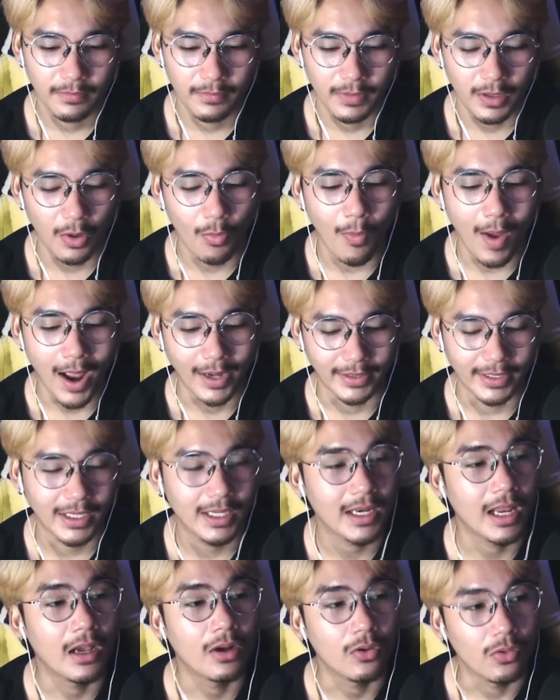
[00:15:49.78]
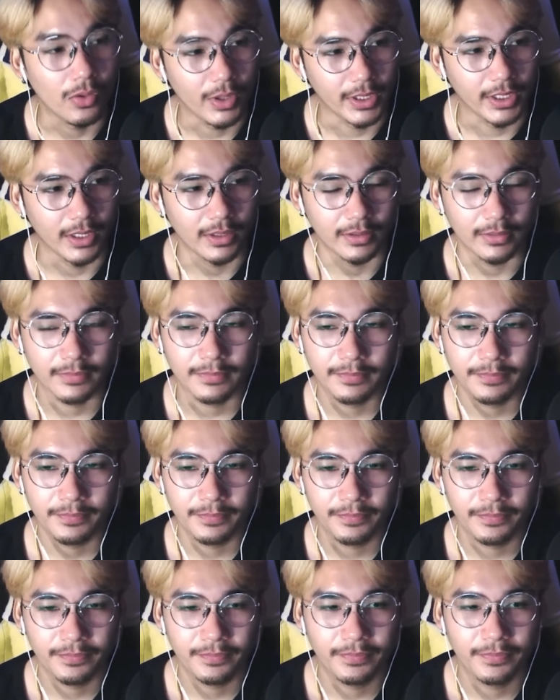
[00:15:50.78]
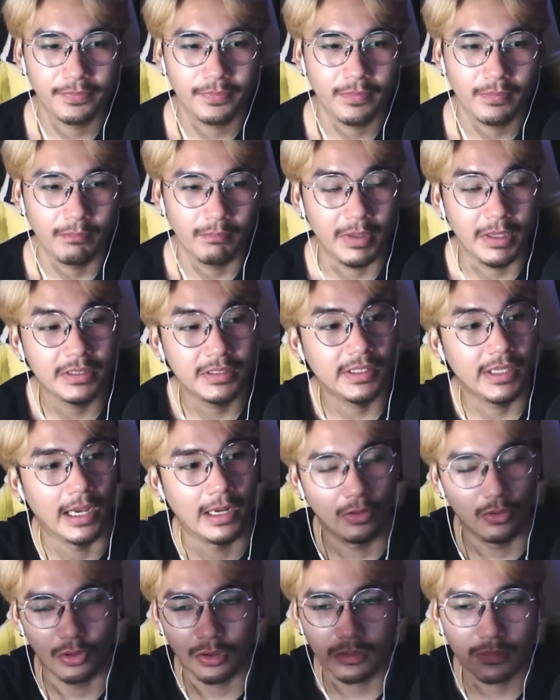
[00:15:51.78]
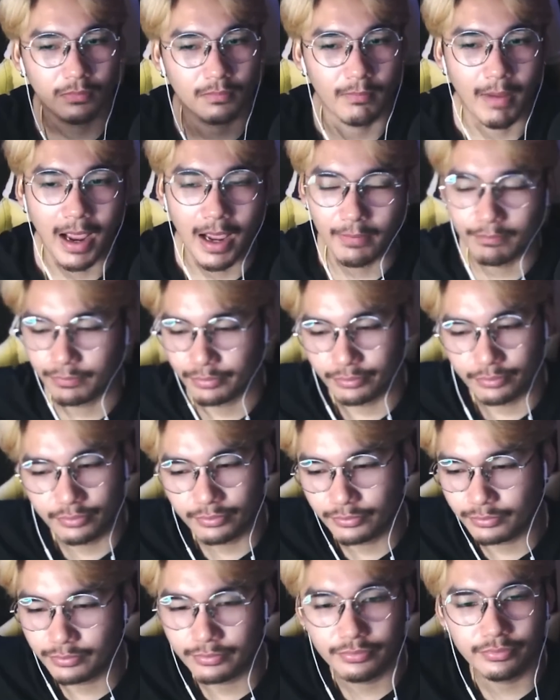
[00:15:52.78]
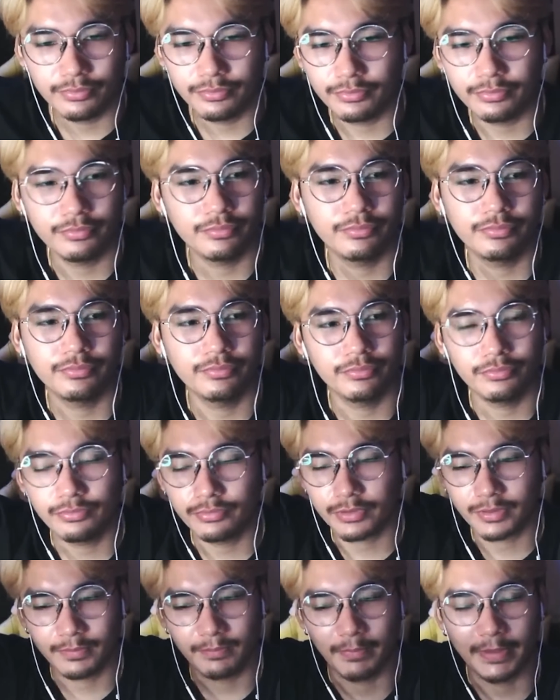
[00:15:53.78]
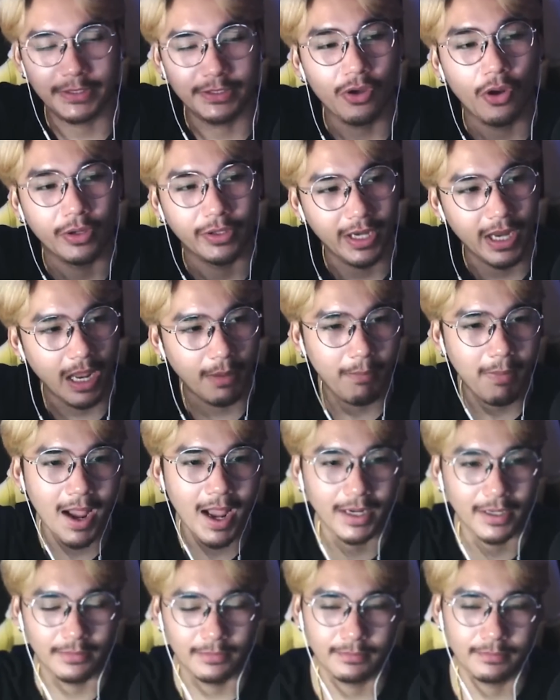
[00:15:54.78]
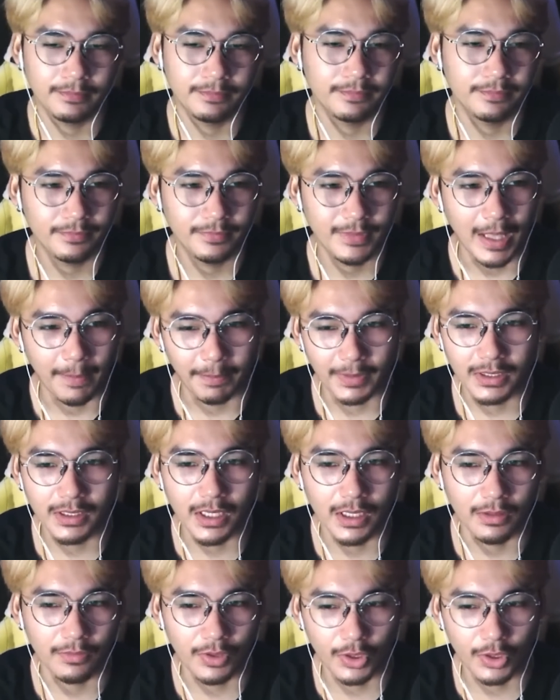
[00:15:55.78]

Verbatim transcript: ระหว่างที่กำลังคุยกันมีเสียงรถมาปู๊ดมาจอดหน้าบ้านดับเครื่อง